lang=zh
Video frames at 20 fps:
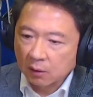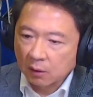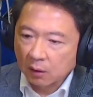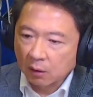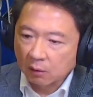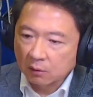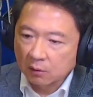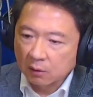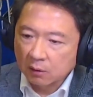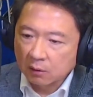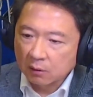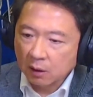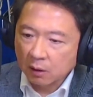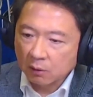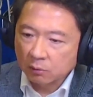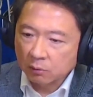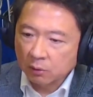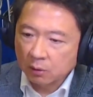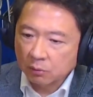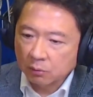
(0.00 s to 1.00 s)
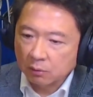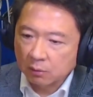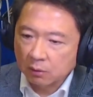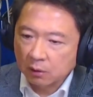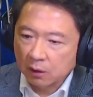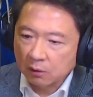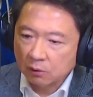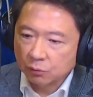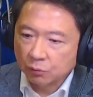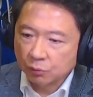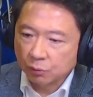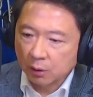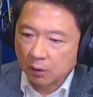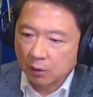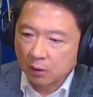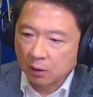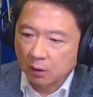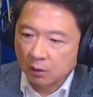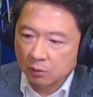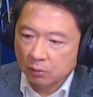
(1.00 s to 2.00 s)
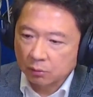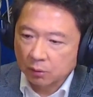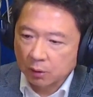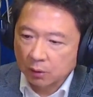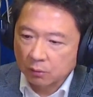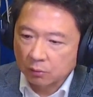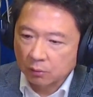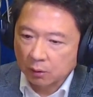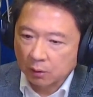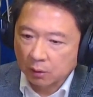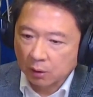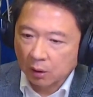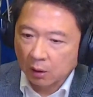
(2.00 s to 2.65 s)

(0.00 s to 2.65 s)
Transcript: 哦、已经超越去年全年的水准了、